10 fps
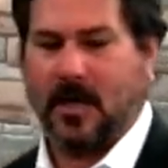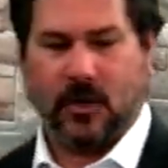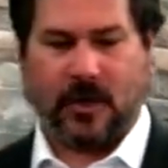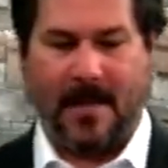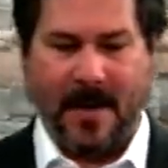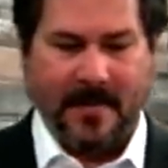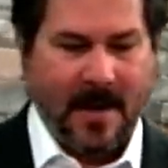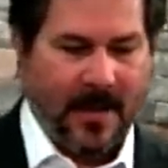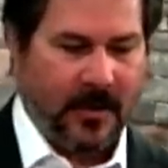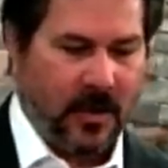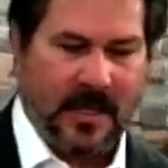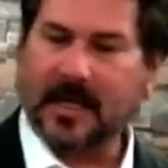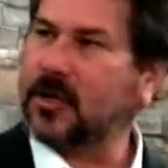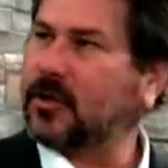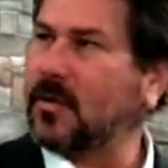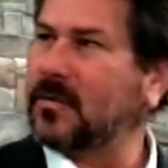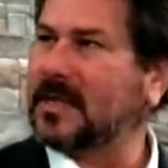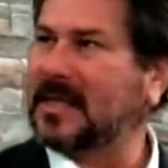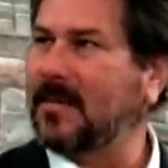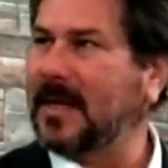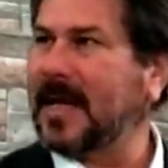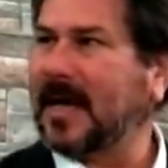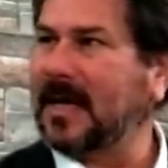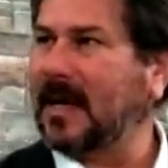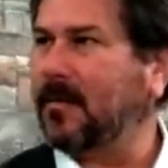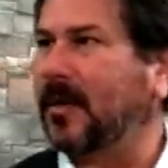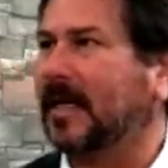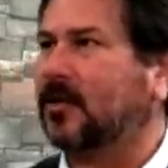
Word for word: Je suis capable d'abandonner quelque chose qui mène à rien pour quelque